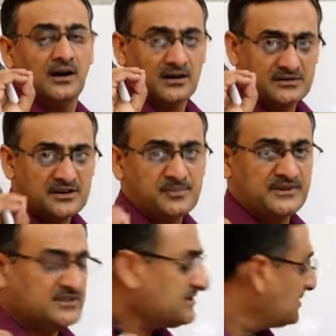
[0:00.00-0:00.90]
हंड्रेड
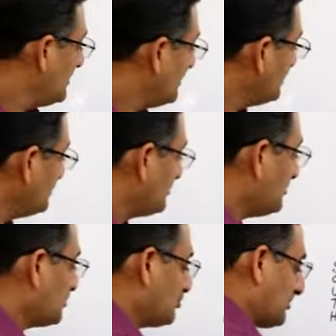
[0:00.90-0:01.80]
परसेंट
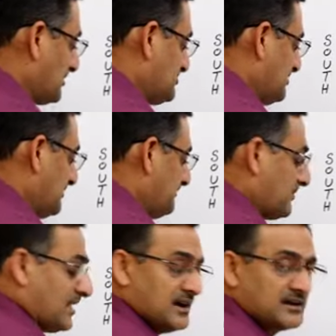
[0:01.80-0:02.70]
स्मूथ होना चाहिए
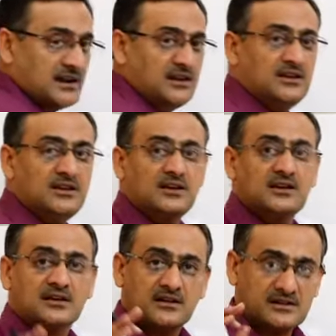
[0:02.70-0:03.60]
कहीं
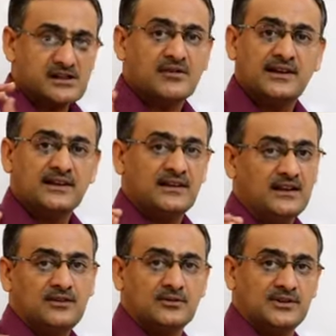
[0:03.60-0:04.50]
गड्ढे वाला
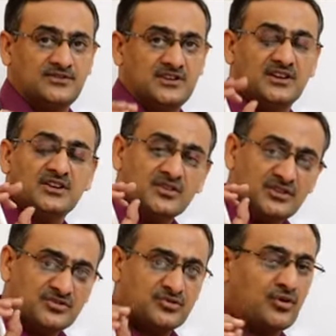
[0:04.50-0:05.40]
नहीं होना चाहिए
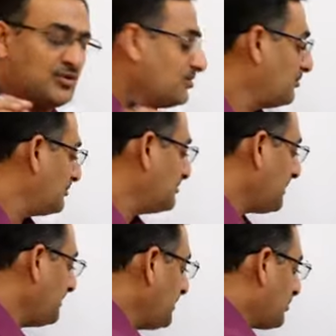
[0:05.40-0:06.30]
इसको
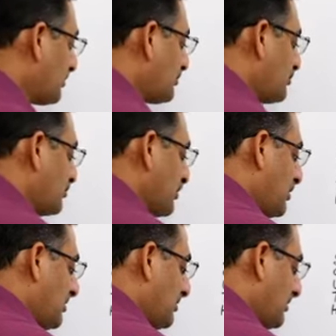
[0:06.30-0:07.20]
जब भी रोड
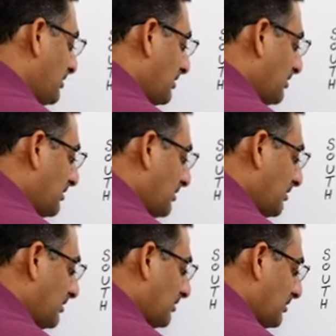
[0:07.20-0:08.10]
टूटी
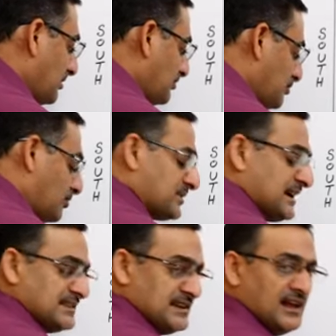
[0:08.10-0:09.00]
टूट
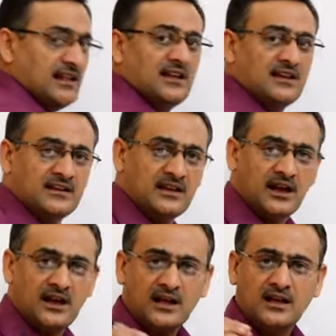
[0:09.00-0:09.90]
जाती है या